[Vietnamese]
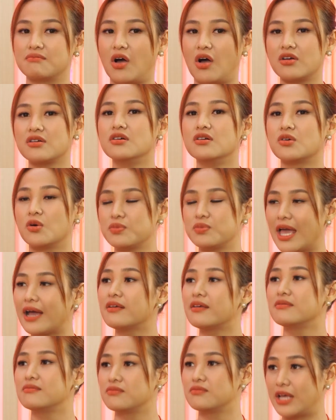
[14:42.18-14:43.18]
mọi người cũng
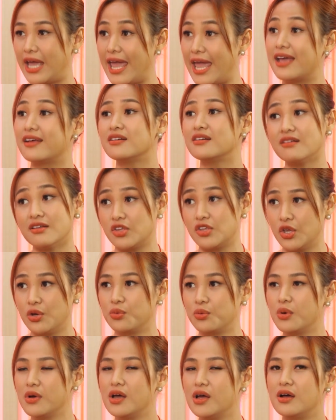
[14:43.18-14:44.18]
khen rất là
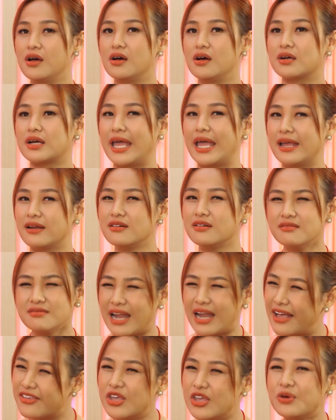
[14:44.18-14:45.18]
nhiều, khen rất
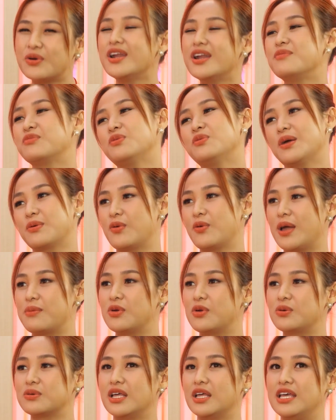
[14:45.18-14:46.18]
là nhiều cái đêm tốt nghiệp của em
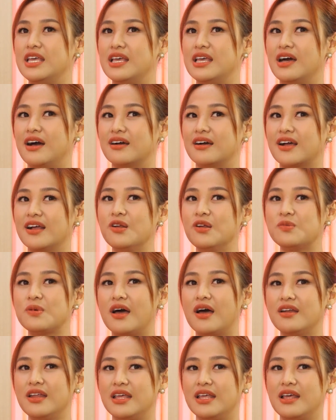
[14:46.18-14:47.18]
luôn. Thì cái lúc
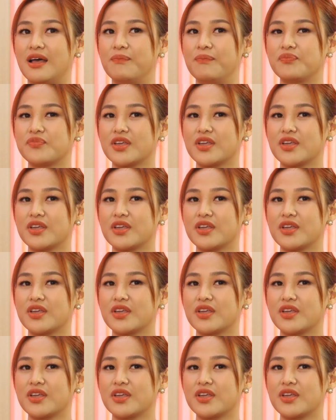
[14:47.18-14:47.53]
đó thì